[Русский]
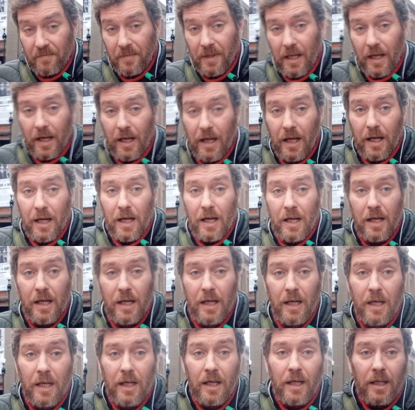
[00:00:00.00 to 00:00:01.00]
А,
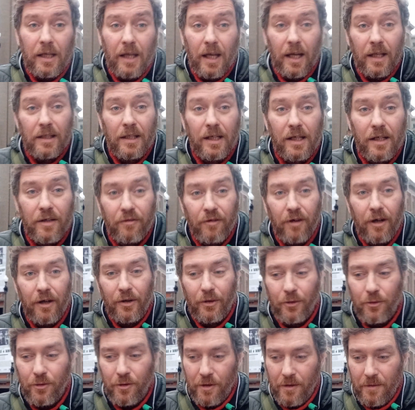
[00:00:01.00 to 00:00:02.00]
я
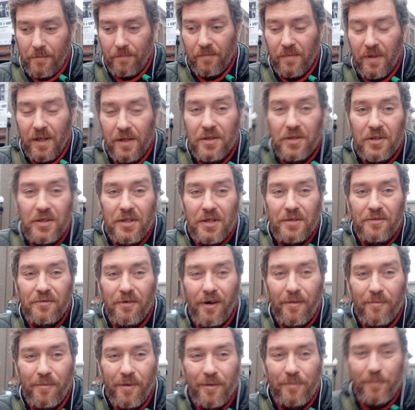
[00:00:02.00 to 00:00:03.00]
договорю. Стыд
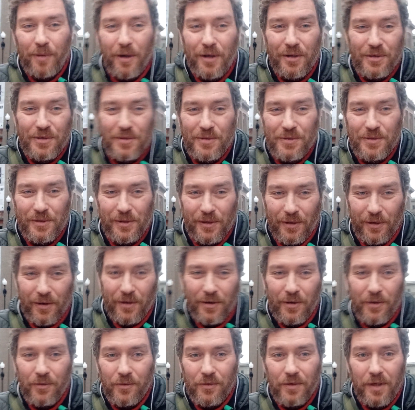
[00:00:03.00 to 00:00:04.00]
вам и позор,
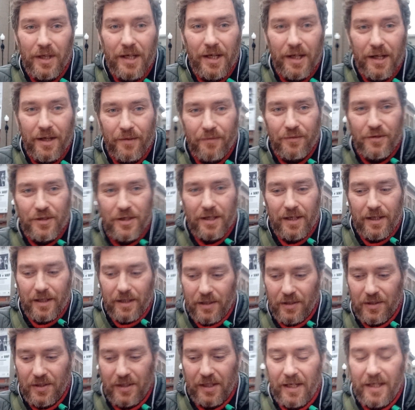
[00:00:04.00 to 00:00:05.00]
уехавшие
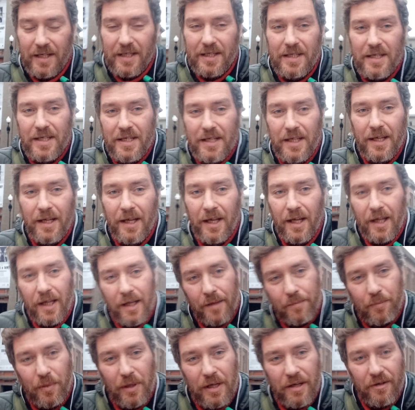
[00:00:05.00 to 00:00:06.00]
из России
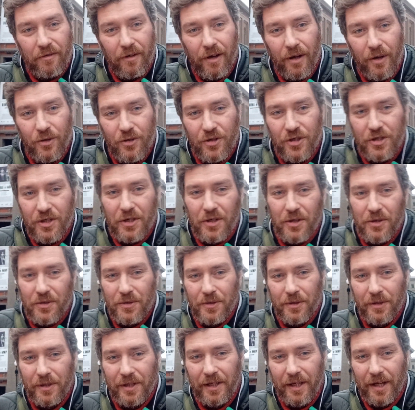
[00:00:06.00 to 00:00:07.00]
и поливающие
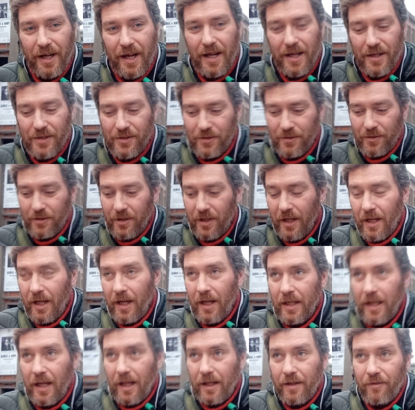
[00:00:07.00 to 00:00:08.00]
ее грязью.
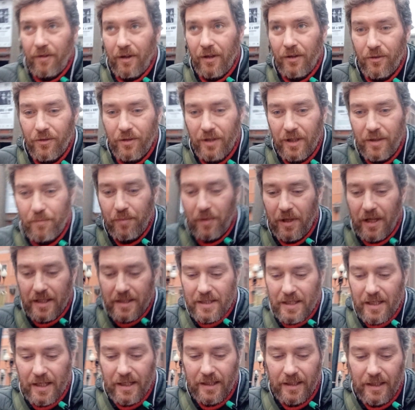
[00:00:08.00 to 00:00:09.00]
Я говорю не про
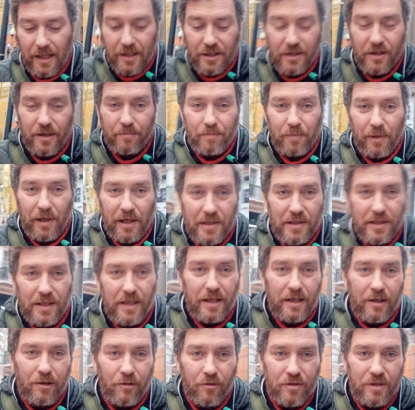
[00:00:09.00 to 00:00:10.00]
тех даже
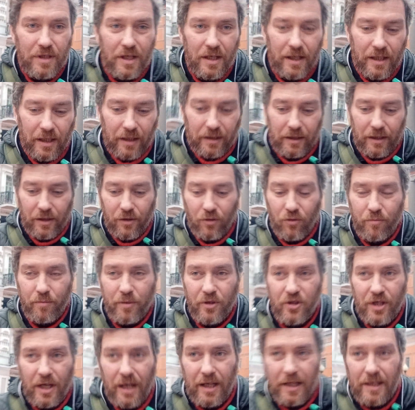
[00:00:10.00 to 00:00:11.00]
простых людей, которые
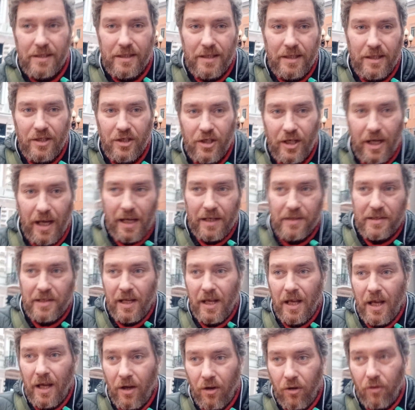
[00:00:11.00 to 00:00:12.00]
убежали сейчас,
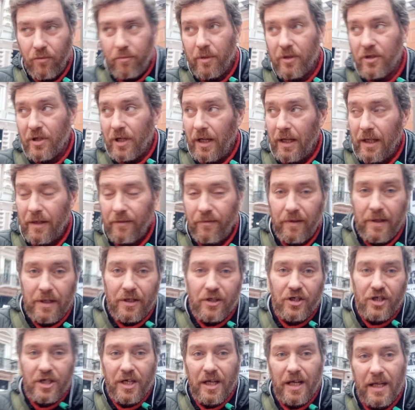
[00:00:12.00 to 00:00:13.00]
убежали в
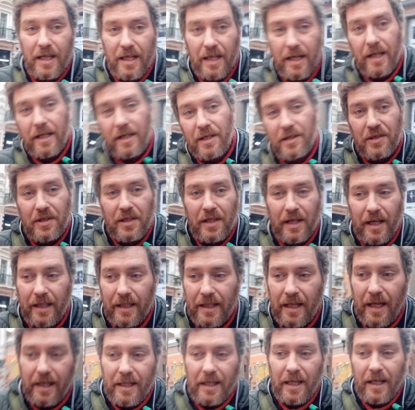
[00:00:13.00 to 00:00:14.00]
лишениях и
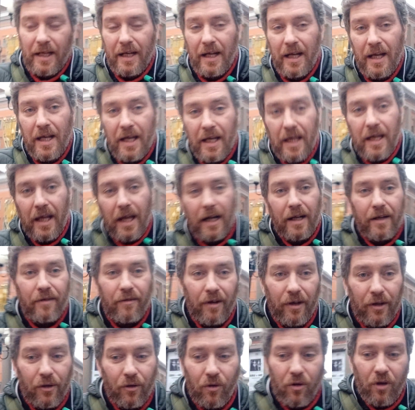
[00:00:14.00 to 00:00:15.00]
страданиях. Я
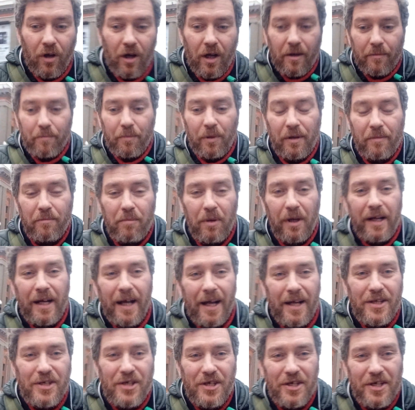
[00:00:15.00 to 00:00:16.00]
говорю про
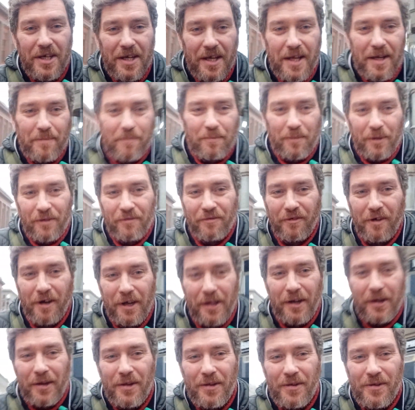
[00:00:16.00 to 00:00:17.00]
богачей, про
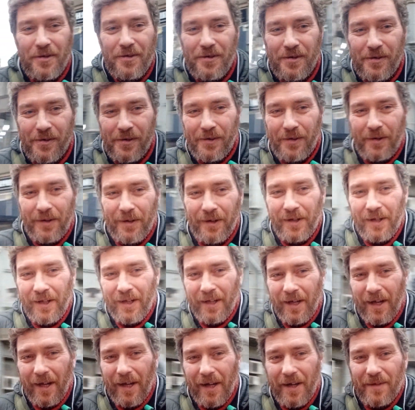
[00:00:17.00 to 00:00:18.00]
варьё,
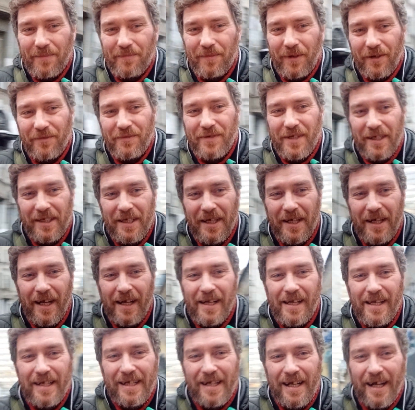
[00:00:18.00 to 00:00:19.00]
Э, про всяких
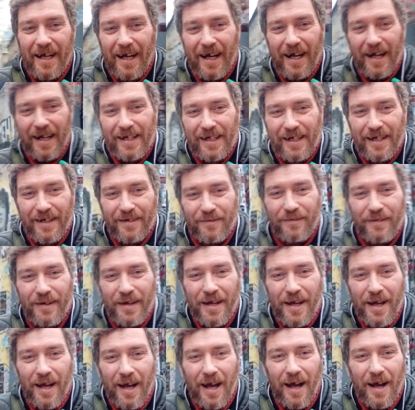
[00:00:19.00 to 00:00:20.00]
олигархов,
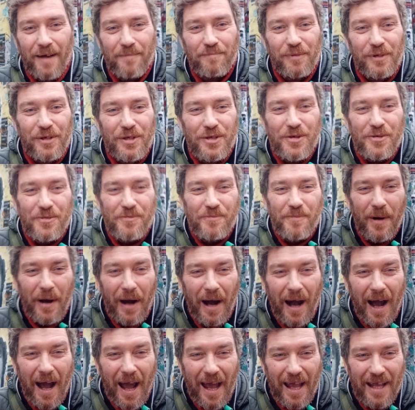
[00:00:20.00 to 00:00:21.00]
э, про
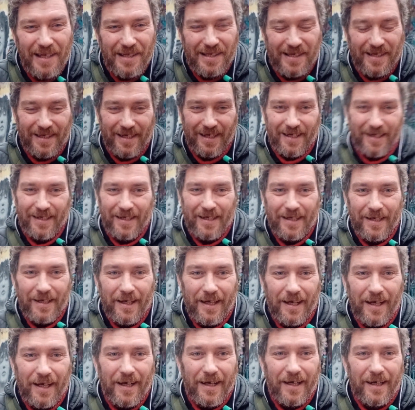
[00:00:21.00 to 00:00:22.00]
Чубайса,
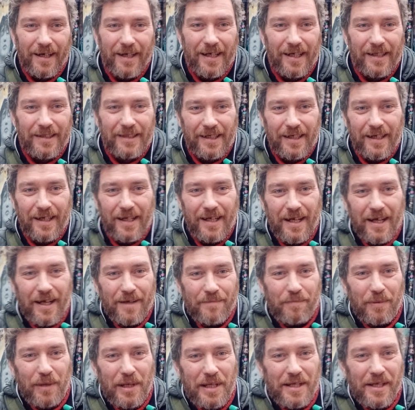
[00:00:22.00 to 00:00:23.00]
э, который
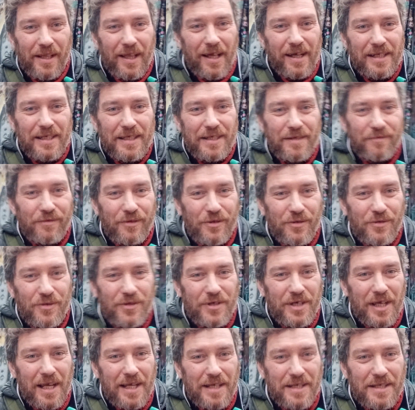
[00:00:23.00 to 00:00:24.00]
принял активное
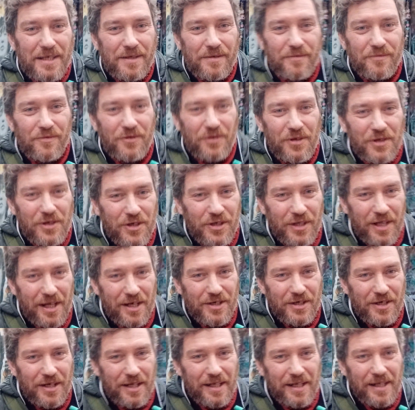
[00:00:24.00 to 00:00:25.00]
участие в
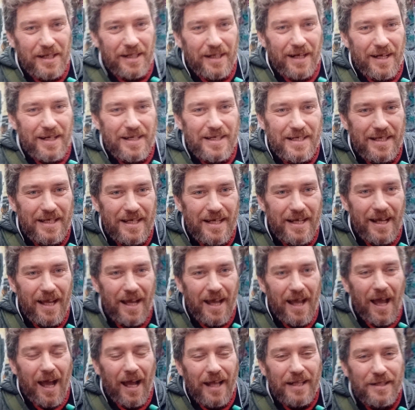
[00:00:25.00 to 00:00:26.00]
уничтожении России,
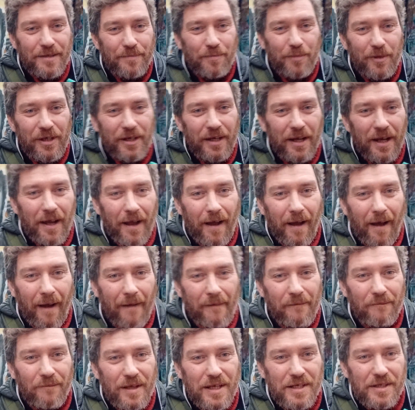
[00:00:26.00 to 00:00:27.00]
а теперь
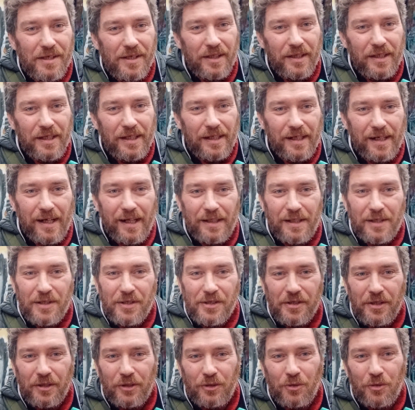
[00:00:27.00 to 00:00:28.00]
весело и
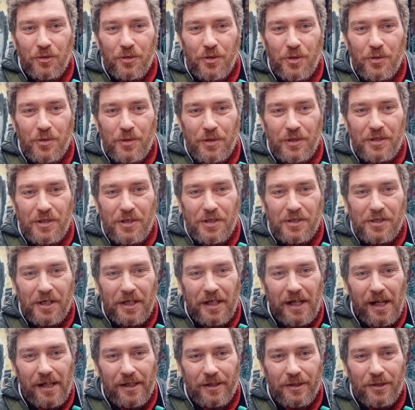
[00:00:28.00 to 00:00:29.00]
радостно тусуется за
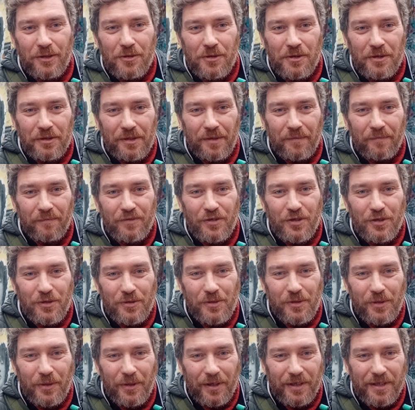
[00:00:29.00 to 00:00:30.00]
кордоном, в
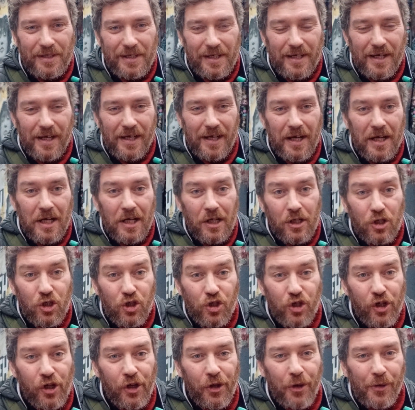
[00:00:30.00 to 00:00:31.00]
шортиках,
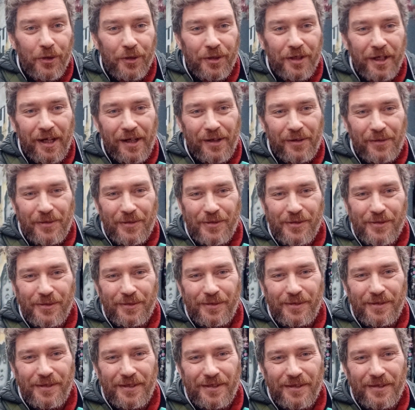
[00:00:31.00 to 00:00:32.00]
жрет
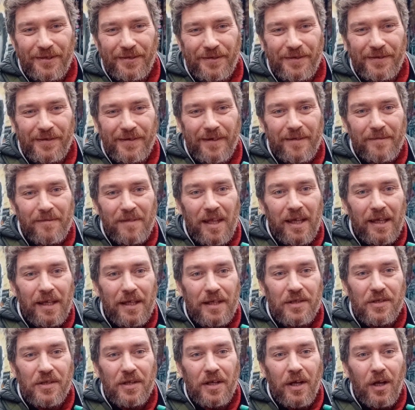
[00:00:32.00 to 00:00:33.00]
хорошую еду
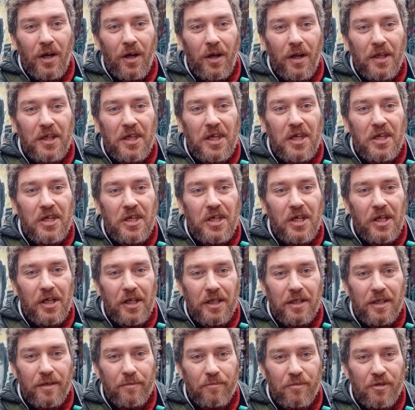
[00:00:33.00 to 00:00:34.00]
и с
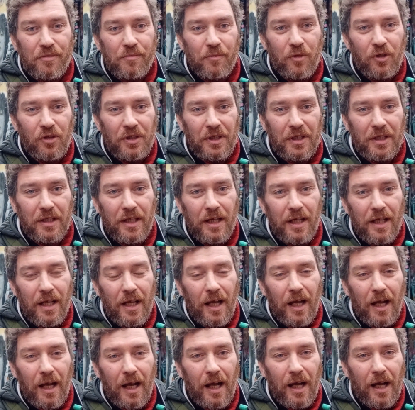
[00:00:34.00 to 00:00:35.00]
хихиканием смотрит,
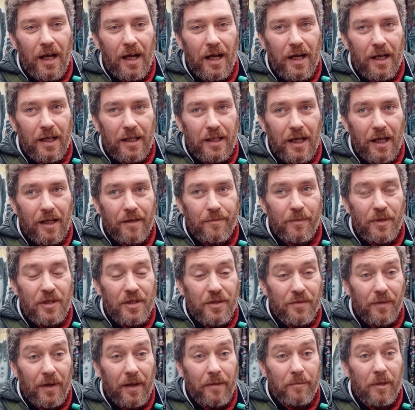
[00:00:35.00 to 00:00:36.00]
как мы
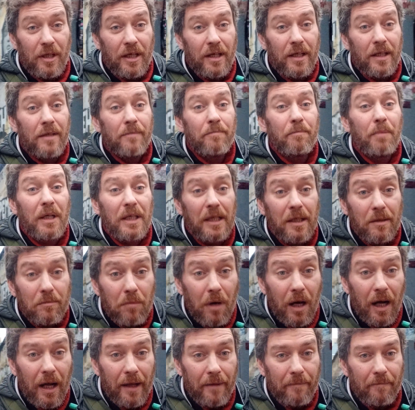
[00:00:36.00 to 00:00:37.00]
с вами
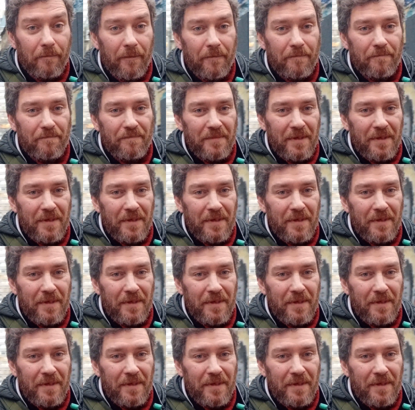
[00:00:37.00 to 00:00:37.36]
погибаем.